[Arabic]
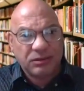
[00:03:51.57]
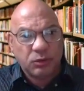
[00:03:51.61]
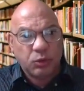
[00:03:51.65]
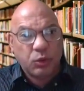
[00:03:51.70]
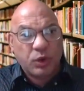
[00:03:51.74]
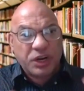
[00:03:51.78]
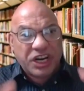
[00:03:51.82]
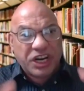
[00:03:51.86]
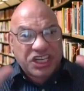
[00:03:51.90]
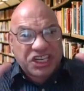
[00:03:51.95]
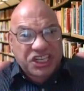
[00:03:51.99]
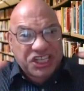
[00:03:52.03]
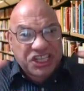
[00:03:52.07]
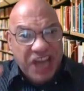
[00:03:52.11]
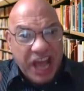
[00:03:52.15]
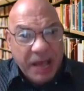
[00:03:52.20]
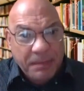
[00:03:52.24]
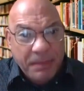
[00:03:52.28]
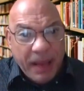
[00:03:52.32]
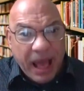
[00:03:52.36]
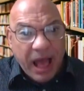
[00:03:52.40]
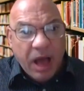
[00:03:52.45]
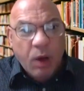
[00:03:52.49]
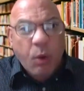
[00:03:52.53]

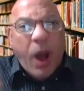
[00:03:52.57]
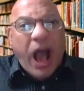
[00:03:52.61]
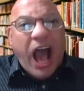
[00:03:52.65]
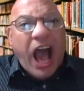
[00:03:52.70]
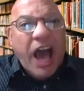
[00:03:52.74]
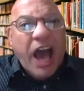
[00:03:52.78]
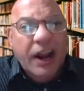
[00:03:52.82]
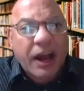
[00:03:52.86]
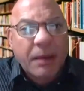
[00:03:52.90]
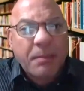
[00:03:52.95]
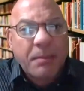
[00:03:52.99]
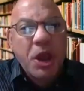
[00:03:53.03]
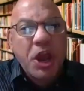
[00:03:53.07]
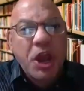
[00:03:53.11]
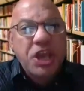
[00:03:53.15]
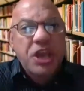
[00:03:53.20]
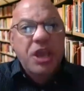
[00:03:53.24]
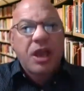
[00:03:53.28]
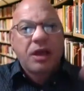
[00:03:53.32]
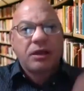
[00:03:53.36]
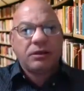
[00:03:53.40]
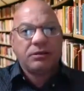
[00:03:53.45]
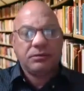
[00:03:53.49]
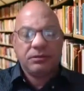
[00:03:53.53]
ونصابة
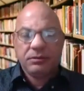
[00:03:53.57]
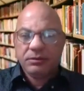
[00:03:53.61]
وحرامية